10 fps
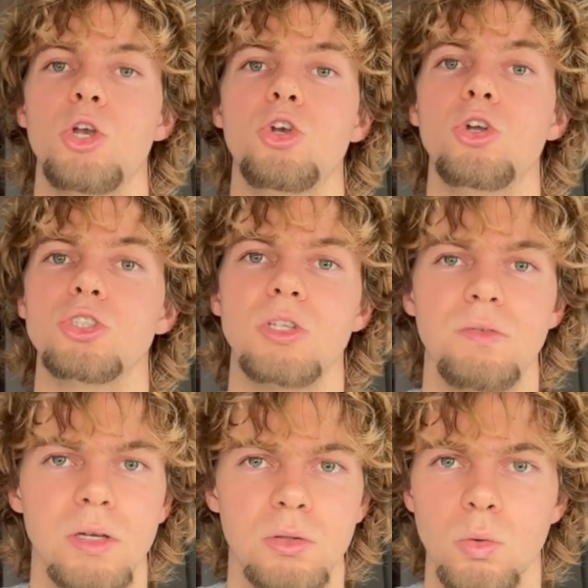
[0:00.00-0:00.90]
no se
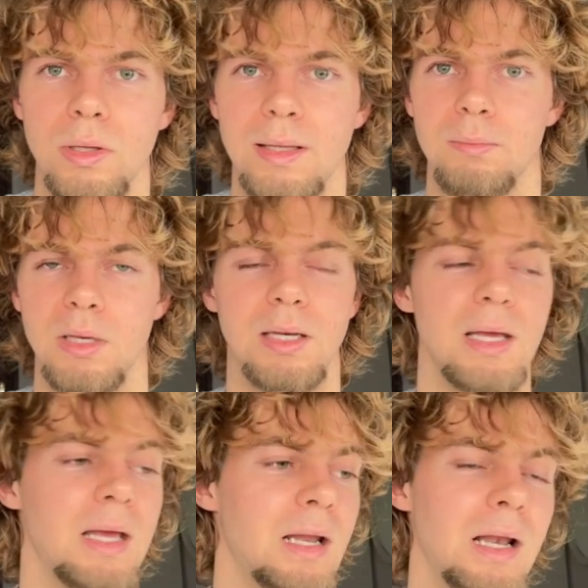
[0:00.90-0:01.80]
efectúe también
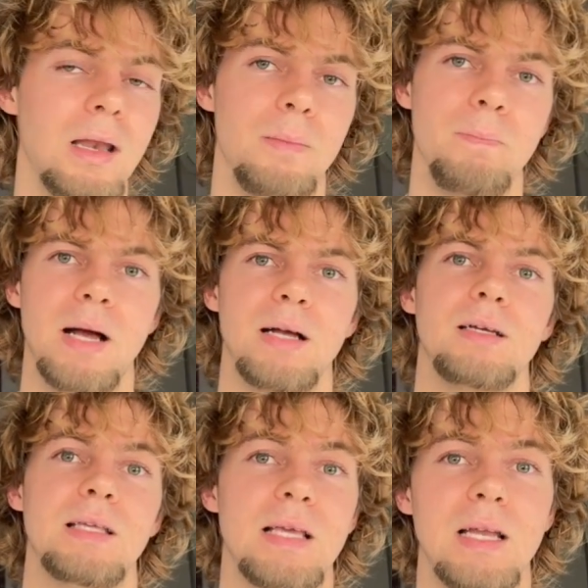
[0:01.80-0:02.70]
en el Mac
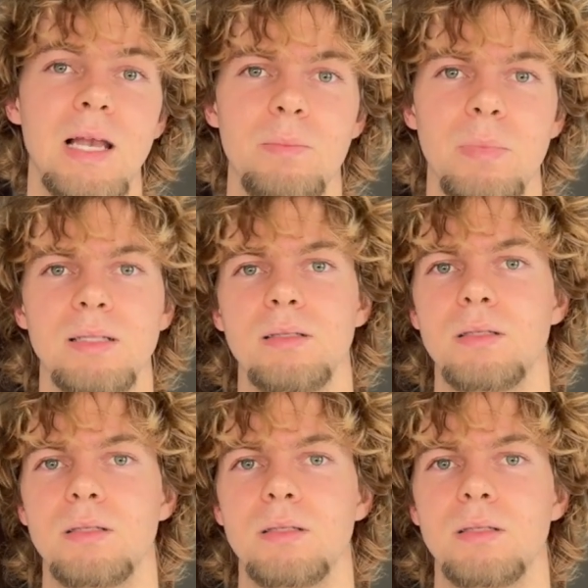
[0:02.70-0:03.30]
y en el iPad,